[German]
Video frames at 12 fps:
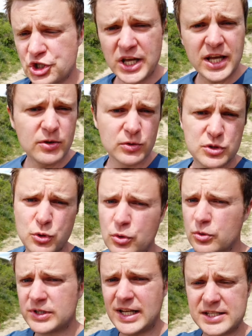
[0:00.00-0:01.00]
stehen und tun
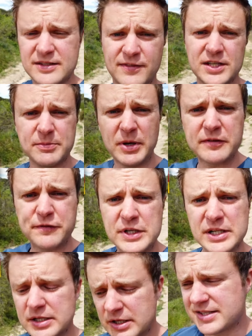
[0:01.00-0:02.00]
und lassen, was man man
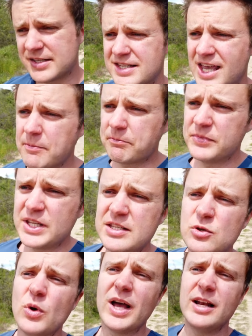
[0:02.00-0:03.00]
will, dass das Campen
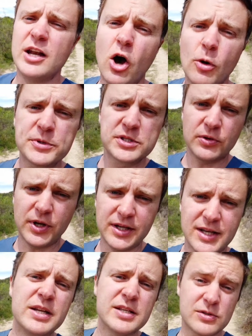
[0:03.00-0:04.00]
nicht nur erlaubt, sondern
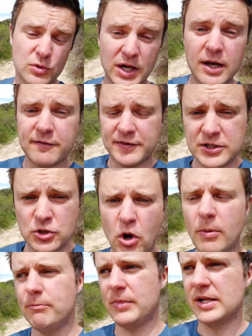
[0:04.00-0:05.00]
man ist sogar
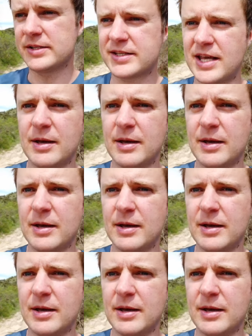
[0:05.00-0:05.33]
willkommen als